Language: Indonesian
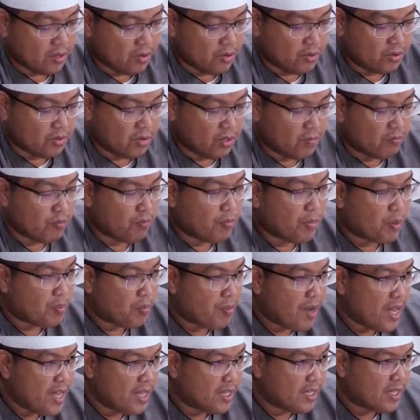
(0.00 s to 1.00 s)
untuk
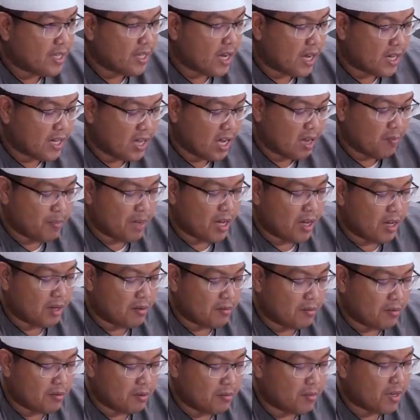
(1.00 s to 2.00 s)
memperbaiki
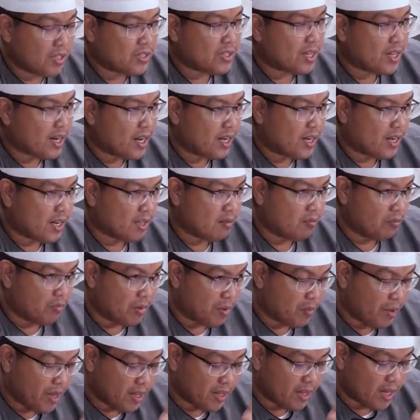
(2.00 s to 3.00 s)
agama masyarakat,
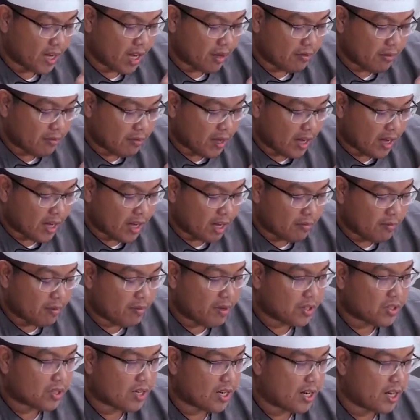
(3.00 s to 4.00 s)
memperbaiki agama, agama
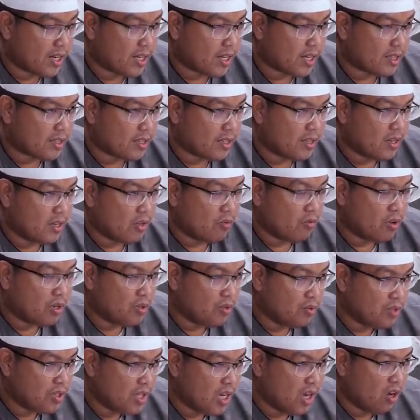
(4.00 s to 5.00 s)
masyarakat, wa
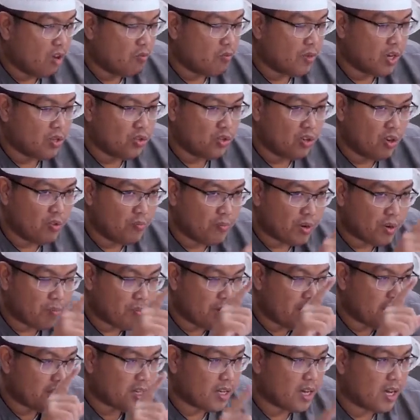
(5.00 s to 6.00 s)
dunyahum dan juga
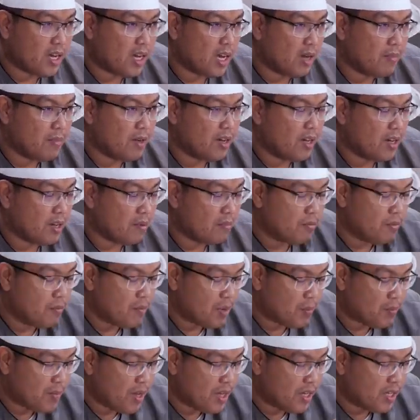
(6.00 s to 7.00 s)
memperbaiki agama,
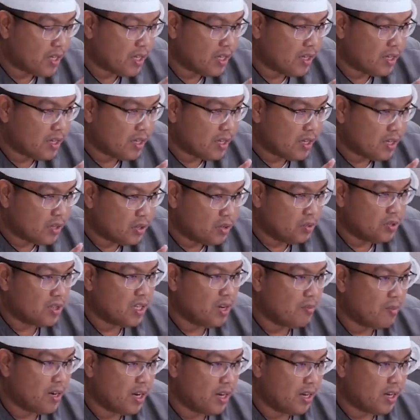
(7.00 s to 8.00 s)
memperbaiki
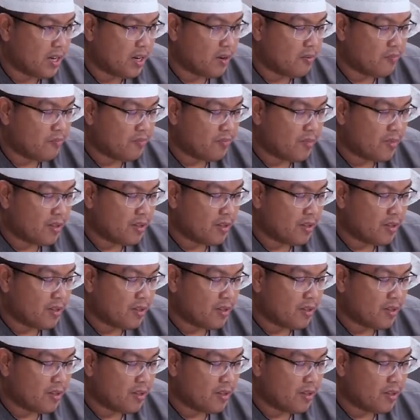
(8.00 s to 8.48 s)
dunia mereka.